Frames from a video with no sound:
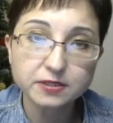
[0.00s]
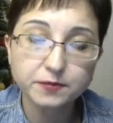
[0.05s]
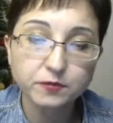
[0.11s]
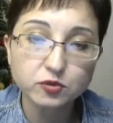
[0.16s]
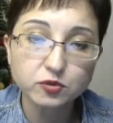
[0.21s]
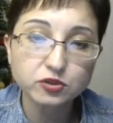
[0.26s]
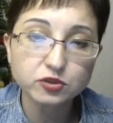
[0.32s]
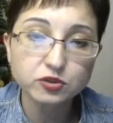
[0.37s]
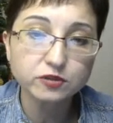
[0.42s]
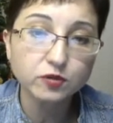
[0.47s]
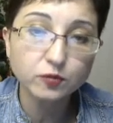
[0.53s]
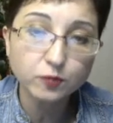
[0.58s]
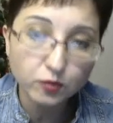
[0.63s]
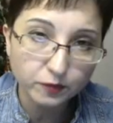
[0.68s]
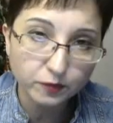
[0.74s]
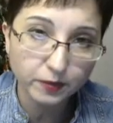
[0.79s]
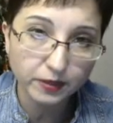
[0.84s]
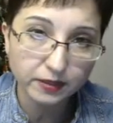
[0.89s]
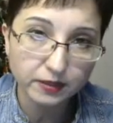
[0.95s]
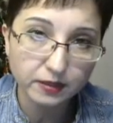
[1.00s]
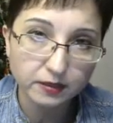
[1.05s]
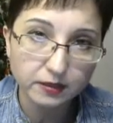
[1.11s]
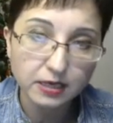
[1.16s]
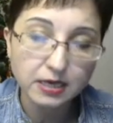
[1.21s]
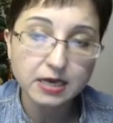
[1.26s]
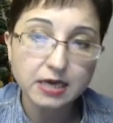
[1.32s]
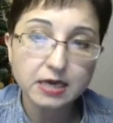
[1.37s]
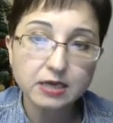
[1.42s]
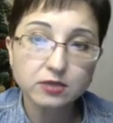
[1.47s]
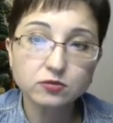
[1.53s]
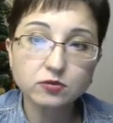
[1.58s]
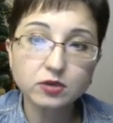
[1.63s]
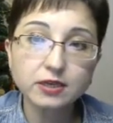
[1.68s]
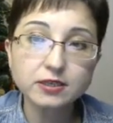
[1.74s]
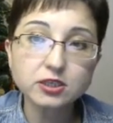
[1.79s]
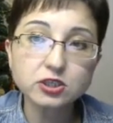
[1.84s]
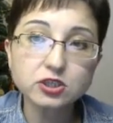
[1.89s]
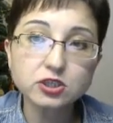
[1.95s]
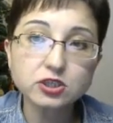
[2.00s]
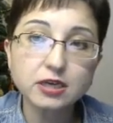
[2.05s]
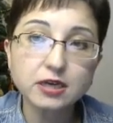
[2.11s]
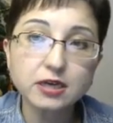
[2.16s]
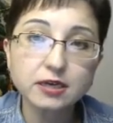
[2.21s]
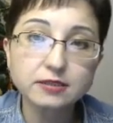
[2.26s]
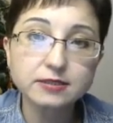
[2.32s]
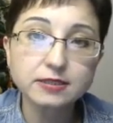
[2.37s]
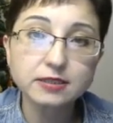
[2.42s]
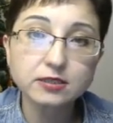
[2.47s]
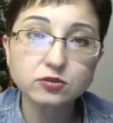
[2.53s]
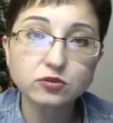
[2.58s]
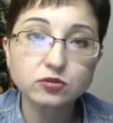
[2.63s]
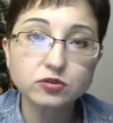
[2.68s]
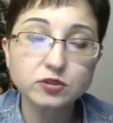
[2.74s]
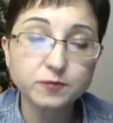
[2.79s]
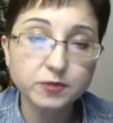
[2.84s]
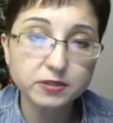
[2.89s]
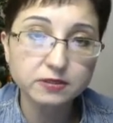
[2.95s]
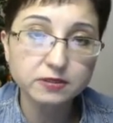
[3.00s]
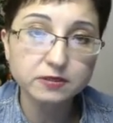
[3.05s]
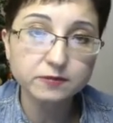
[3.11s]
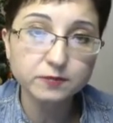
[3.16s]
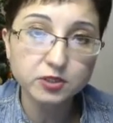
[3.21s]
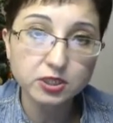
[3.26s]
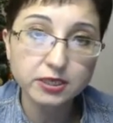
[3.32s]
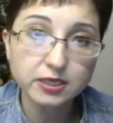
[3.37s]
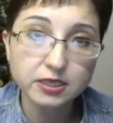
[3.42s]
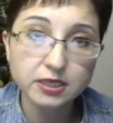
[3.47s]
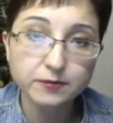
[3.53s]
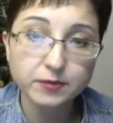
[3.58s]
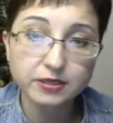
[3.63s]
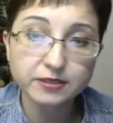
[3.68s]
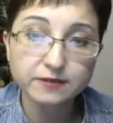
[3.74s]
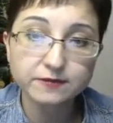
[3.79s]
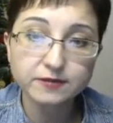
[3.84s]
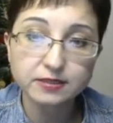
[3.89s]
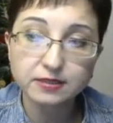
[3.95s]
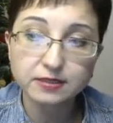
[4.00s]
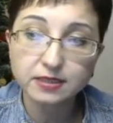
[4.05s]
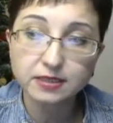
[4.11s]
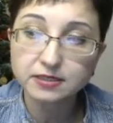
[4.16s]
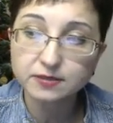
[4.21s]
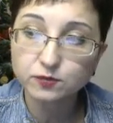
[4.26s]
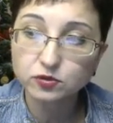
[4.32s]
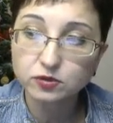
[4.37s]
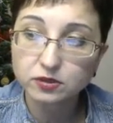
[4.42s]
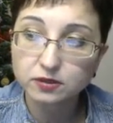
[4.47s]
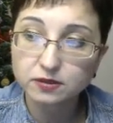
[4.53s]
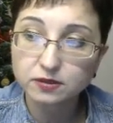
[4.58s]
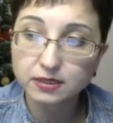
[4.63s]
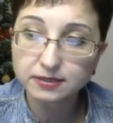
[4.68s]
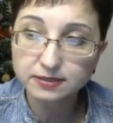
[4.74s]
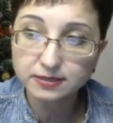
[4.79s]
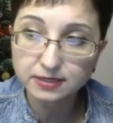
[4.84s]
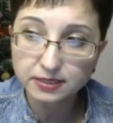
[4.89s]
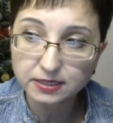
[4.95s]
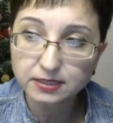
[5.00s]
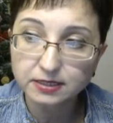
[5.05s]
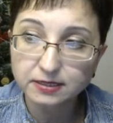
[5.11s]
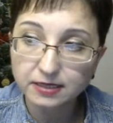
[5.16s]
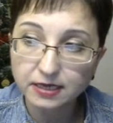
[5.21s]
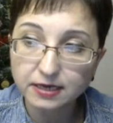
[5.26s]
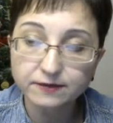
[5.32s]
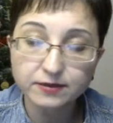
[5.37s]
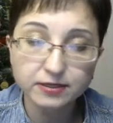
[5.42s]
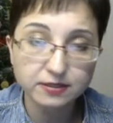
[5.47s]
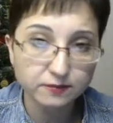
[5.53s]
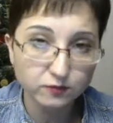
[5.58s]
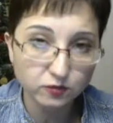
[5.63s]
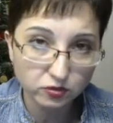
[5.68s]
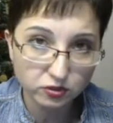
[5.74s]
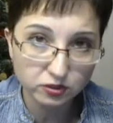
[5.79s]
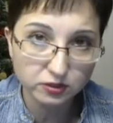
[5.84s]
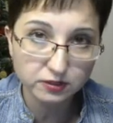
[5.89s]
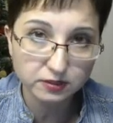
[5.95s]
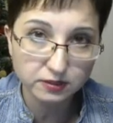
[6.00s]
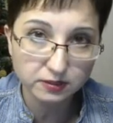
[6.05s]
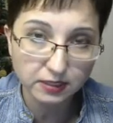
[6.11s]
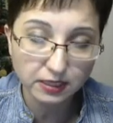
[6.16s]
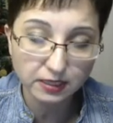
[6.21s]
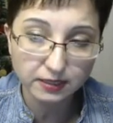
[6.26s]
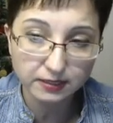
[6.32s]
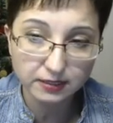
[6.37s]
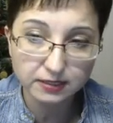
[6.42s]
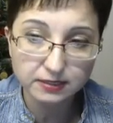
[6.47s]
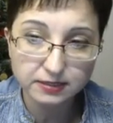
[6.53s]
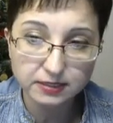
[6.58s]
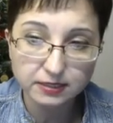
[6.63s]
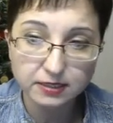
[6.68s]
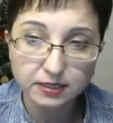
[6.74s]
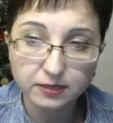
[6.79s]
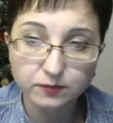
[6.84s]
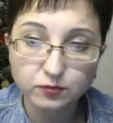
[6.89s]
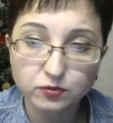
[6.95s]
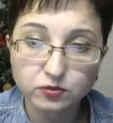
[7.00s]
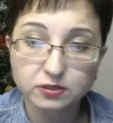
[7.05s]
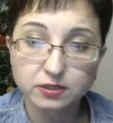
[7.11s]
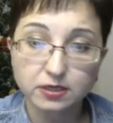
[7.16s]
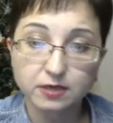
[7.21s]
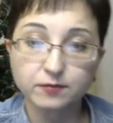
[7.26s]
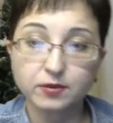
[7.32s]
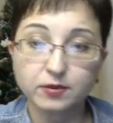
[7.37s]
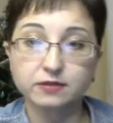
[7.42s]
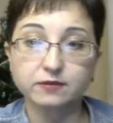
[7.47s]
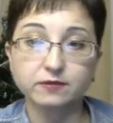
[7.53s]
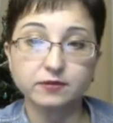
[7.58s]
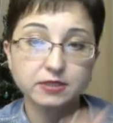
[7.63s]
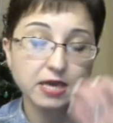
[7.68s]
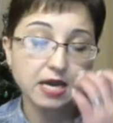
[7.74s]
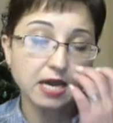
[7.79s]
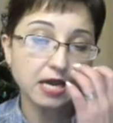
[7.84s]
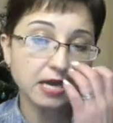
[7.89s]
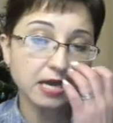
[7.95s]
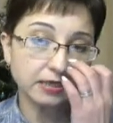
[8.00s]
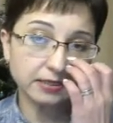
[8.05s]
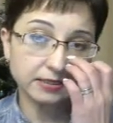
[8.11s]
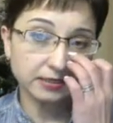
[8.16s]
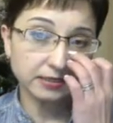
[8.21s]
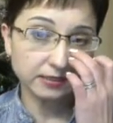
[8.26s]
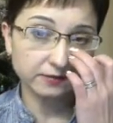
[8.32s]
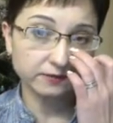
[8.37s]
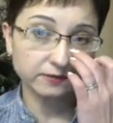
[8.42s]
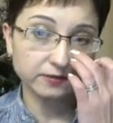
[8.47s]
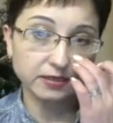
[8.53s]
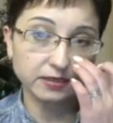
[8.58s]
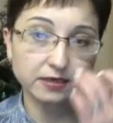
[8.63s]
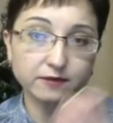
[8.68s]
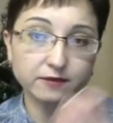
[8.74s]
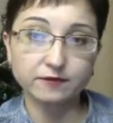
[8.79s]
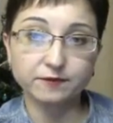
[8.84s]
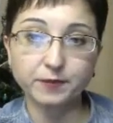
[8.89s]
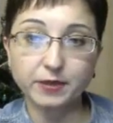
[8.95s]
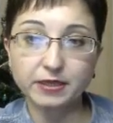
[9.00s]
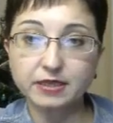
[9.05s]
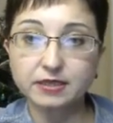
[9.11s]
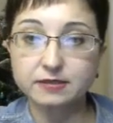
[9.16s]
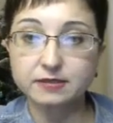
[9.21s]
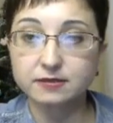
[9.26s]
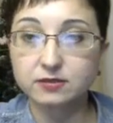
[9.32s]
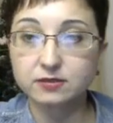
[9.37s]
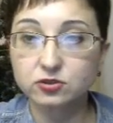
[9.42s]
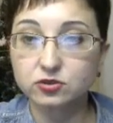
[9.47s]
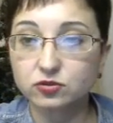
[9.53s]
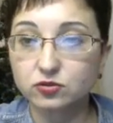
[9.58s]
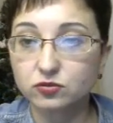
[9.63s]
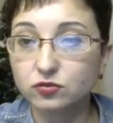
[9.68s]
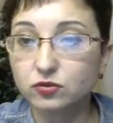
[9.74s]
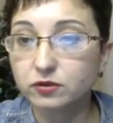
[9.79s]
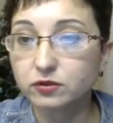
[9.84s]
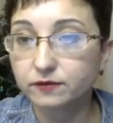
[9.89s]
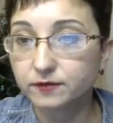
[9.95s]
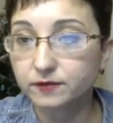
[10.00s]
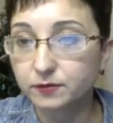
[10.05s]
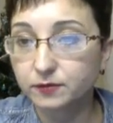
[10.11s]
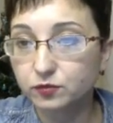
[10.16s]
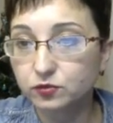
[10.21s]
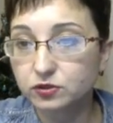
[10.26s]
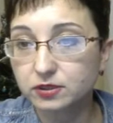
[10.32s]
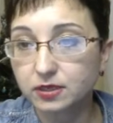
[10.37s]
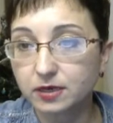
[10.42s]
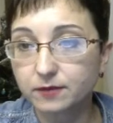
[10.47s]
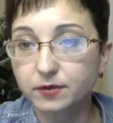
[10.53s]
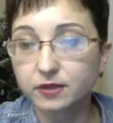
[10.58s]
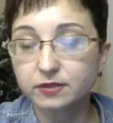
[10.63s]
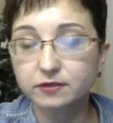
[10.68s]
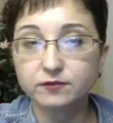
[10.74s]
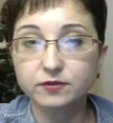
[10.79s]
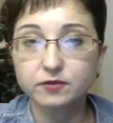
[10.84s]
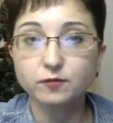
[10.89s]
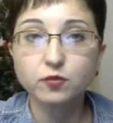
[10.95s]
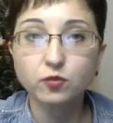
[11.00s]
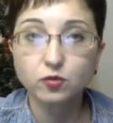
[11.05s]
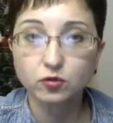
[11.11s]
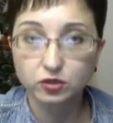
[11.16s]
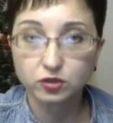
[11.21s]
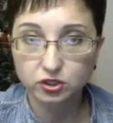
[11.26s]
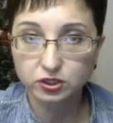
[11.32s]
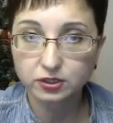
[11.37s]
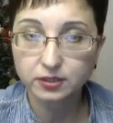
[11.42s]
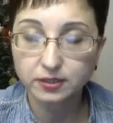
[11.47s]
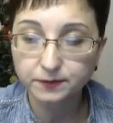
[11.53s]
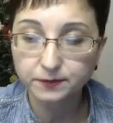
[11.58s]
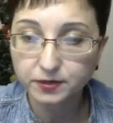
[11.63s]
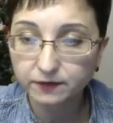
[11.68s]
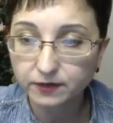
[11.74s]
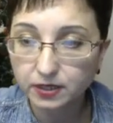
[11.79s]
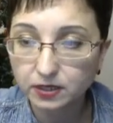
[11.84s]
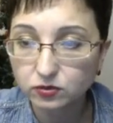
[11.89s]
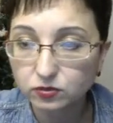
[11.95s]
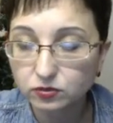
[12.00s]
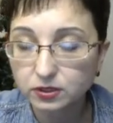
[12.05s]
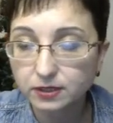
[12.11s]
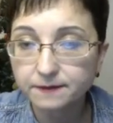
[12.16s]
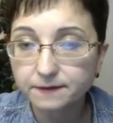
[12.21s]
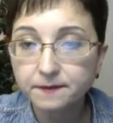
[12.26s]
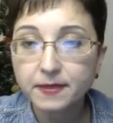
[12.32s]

можно в любой пакет. Ну, конечно, те, кто с бизнес-мышлением, они всегда смотрят на деньги, на возможности, да, какие деньги я буду зарабатывать. Естественно, в пакете за 600 долларов ты будешь зарабатывать больше криптовалюты,